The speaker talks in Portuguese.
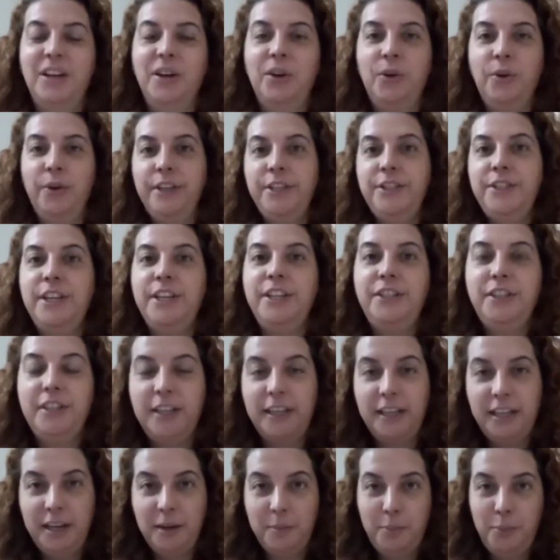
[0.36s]
Oi, gente,
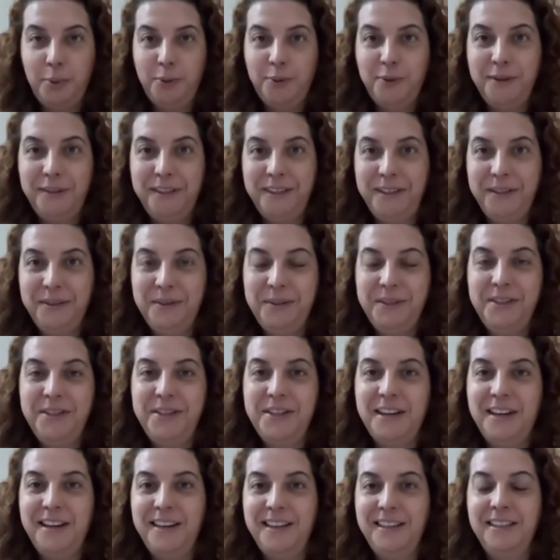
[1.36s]
daqui a pouco eu tenho que
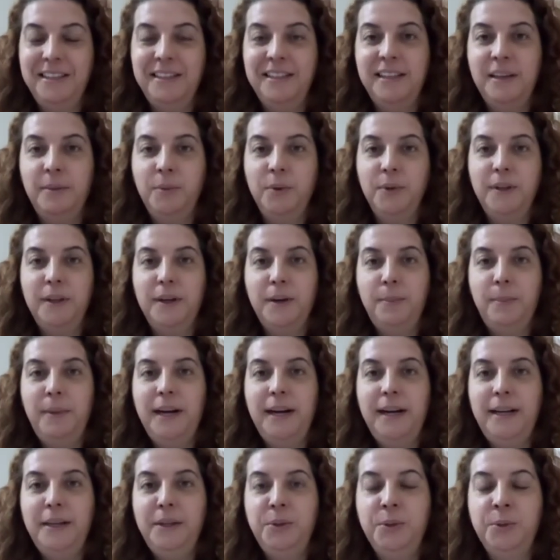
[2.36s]
já iniciar meu
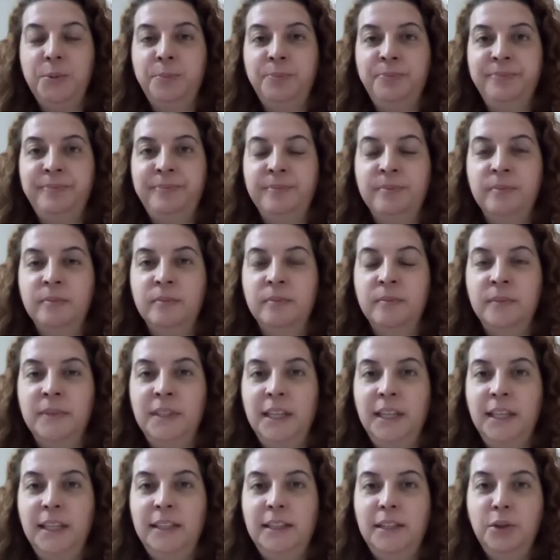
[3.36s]
trabalho,
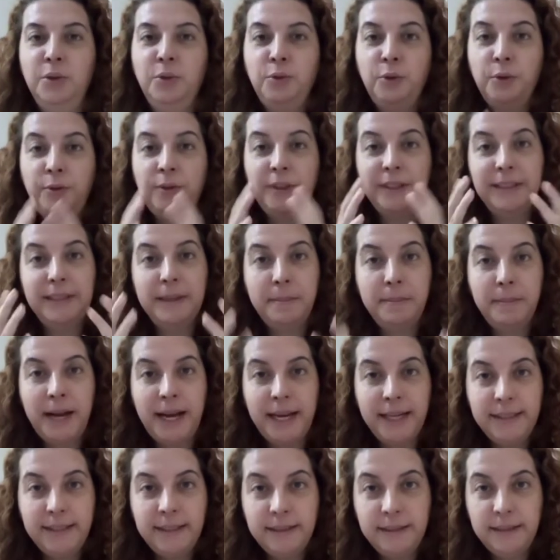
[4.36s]
né? Então eu vou fazer
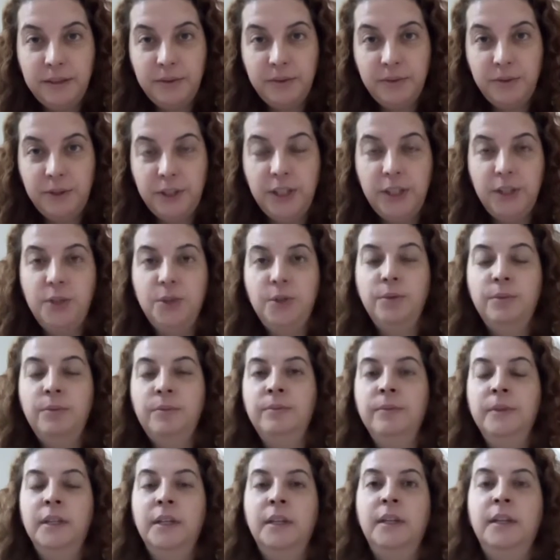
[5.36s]
mais esse vídeo.
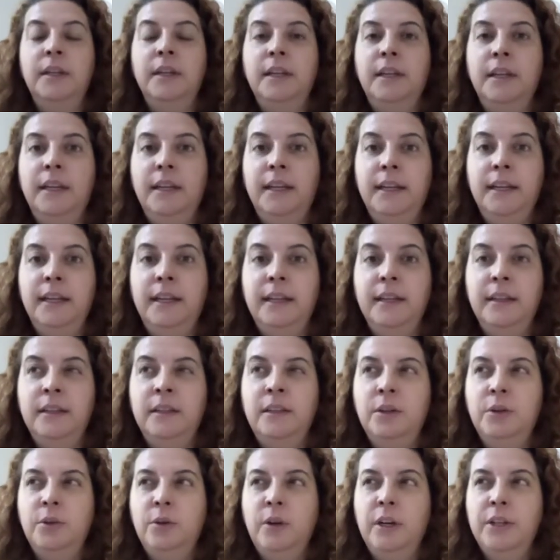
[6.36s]
É,
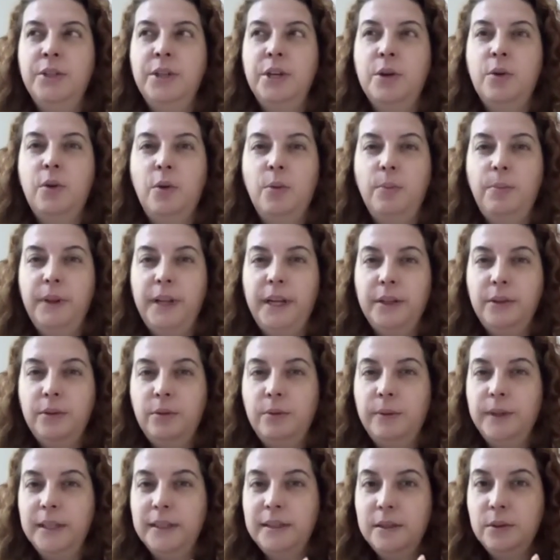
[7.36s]
então eu achei completo
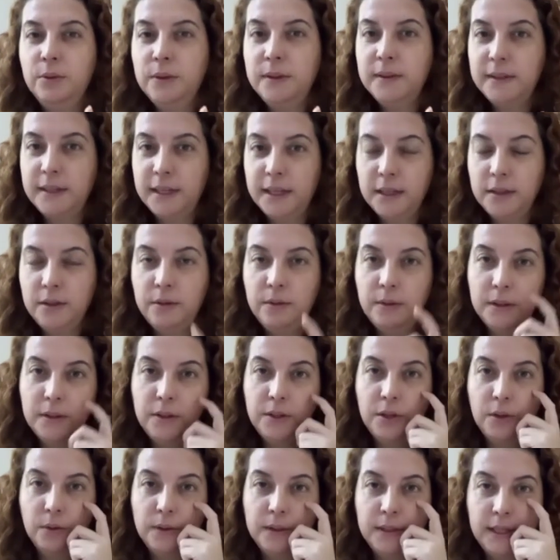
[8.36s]
com esse o sexto.
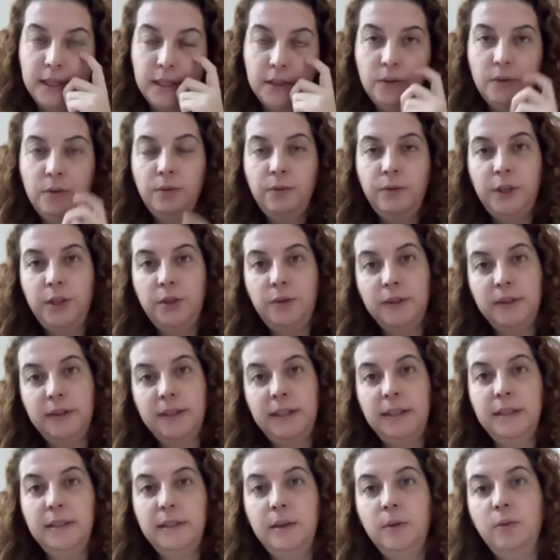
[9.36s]
Este é o sexto vídeo,
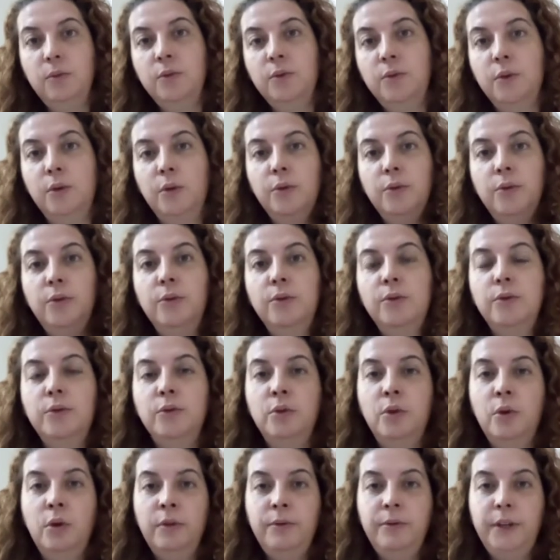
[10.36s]
assistam os outros.
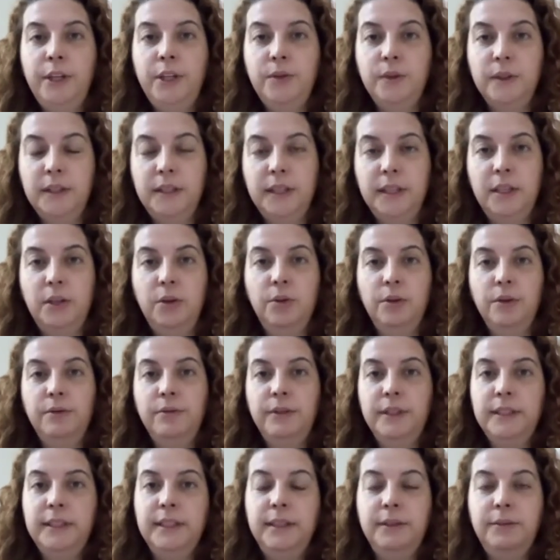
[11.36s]
No vídeo anterior
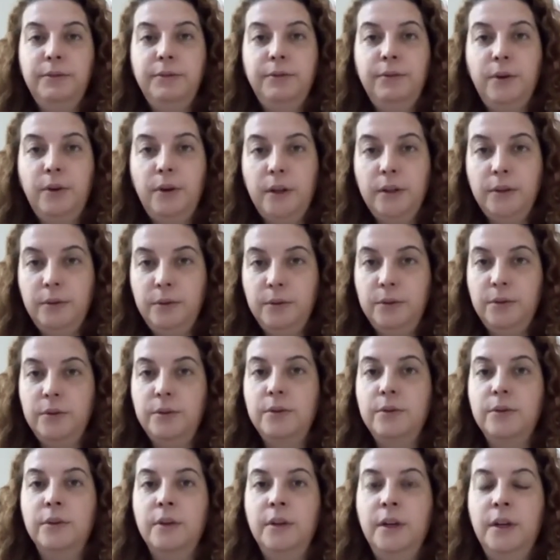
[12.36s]
vai ter
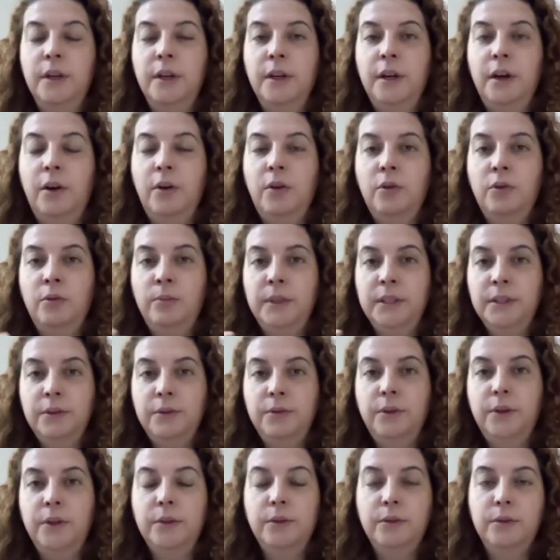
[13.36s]
fotos, algumas
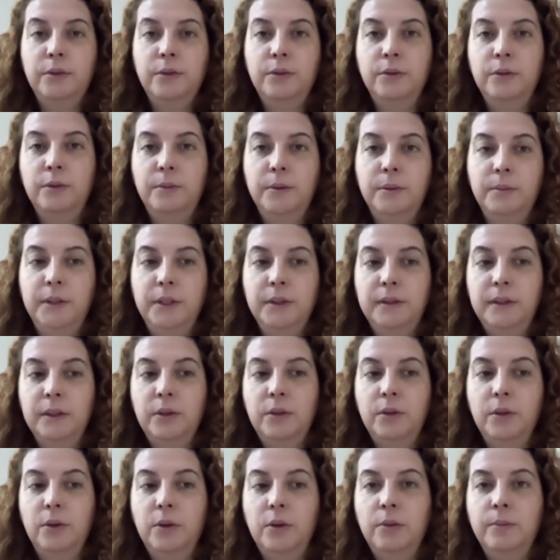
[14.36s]
fotos dos primeiros
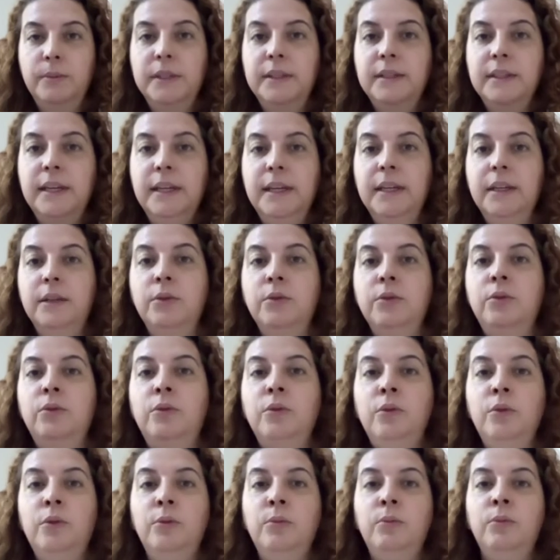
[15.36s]
sintomas,
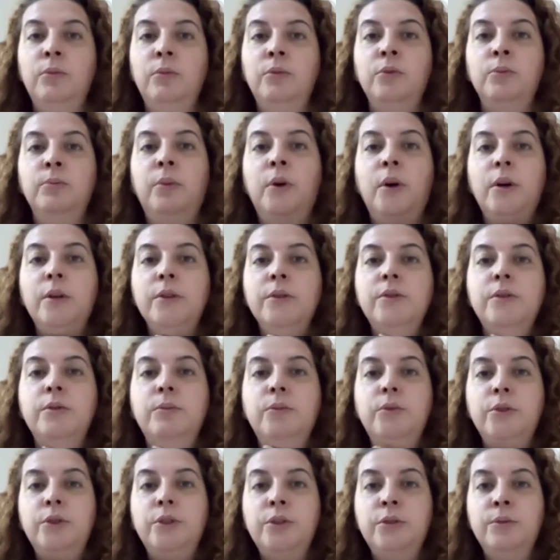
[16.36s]
do bócio
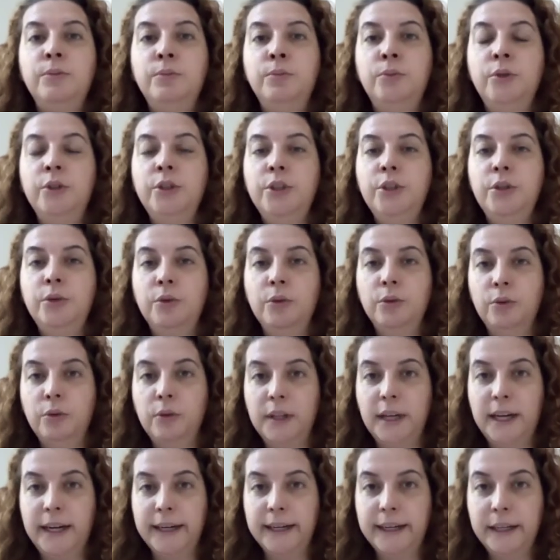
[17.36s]

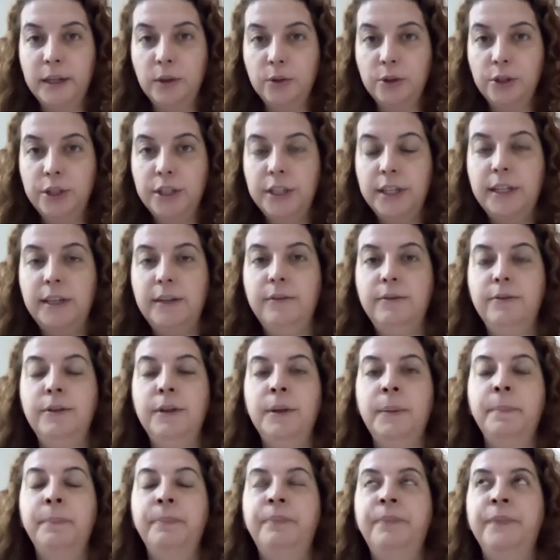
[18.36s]
multinodular que eu
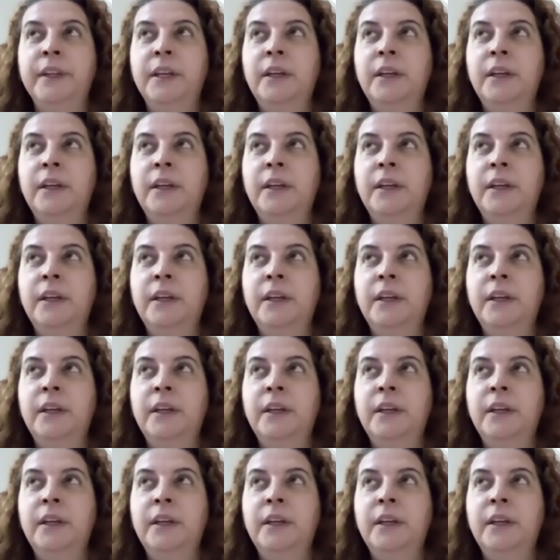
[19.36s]
tive.